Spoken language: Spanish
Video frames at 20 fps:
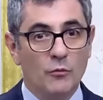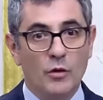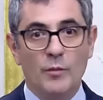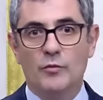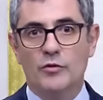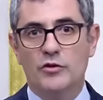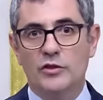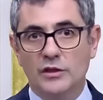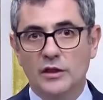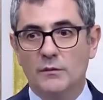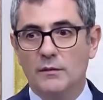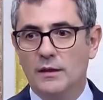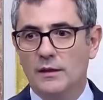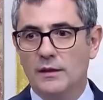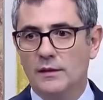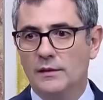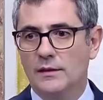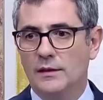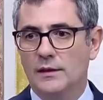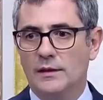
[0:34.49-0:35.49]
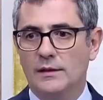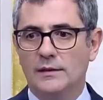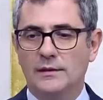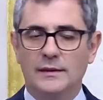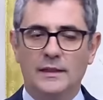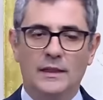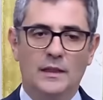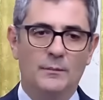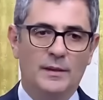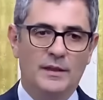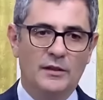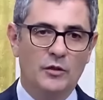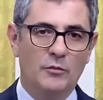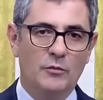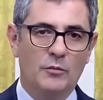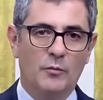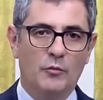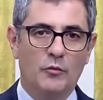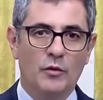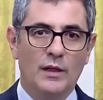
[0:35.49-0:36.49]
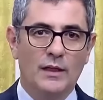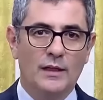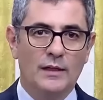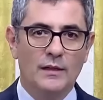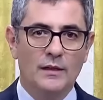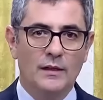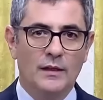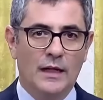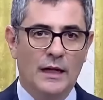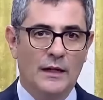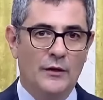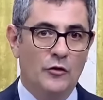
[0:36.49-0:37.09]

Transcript: muy positiva del Partido Popular,